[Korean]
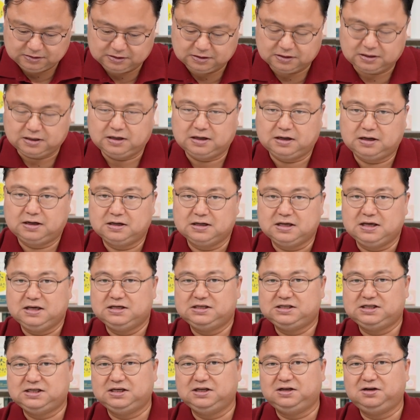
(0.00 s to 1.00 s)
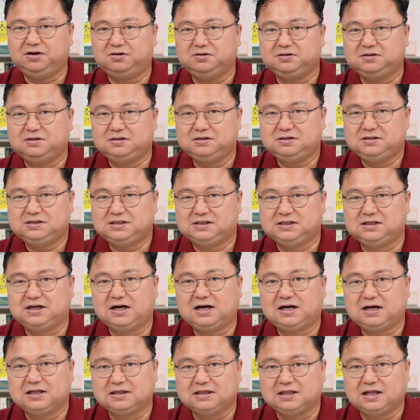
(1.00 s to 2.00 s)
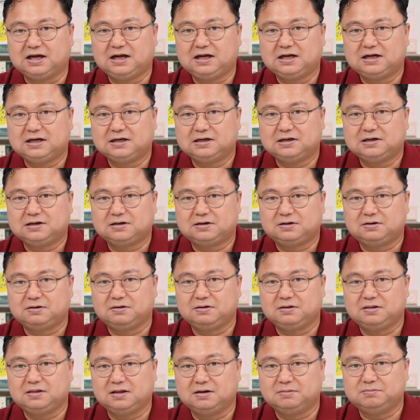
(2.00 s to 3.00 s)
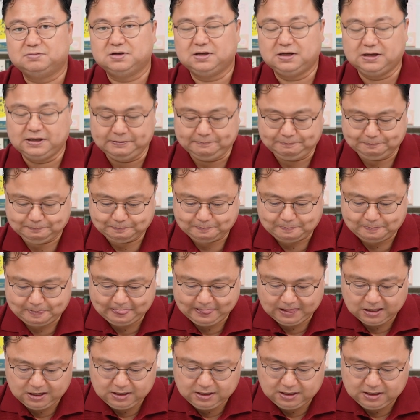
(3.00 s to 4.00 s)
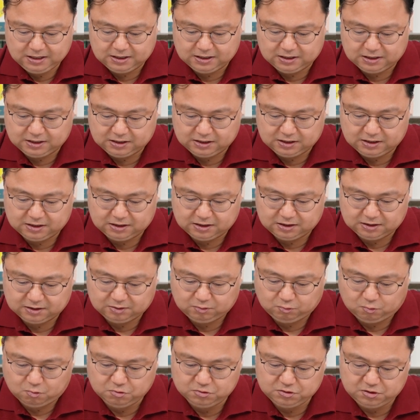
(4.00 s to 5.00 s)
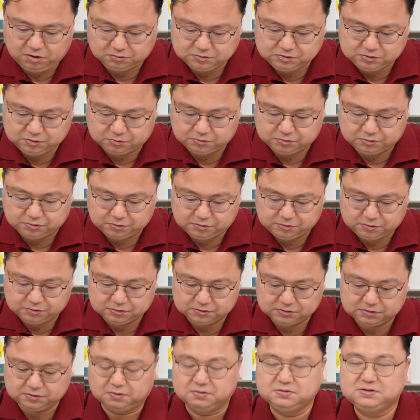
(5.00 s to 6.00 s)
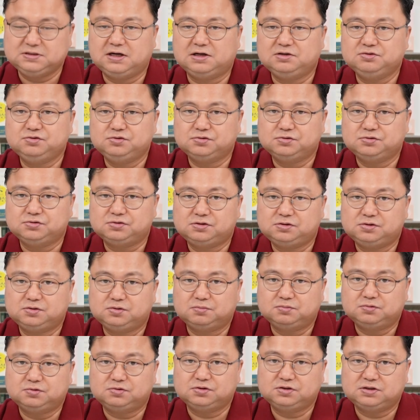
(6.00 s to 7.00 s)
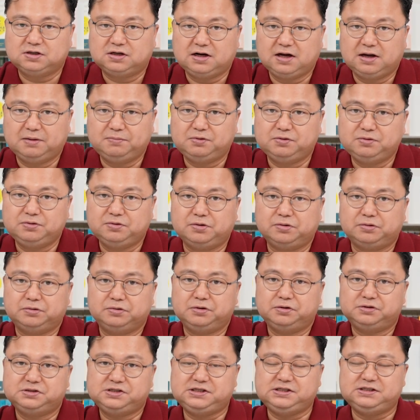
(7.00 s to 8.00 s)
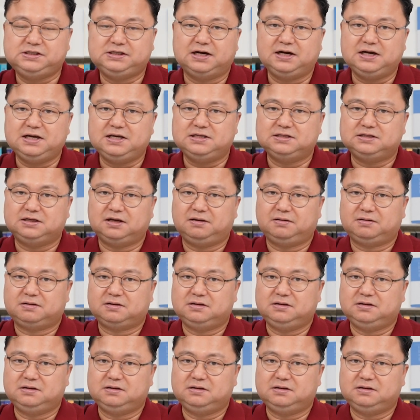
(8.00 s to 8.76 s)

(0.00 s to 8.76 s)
어, 이 시련은 지나간다. 그렇기 때문에 이 공격적으로 성장주들을 좀 투자를 해보는 거고요. 시장이 이제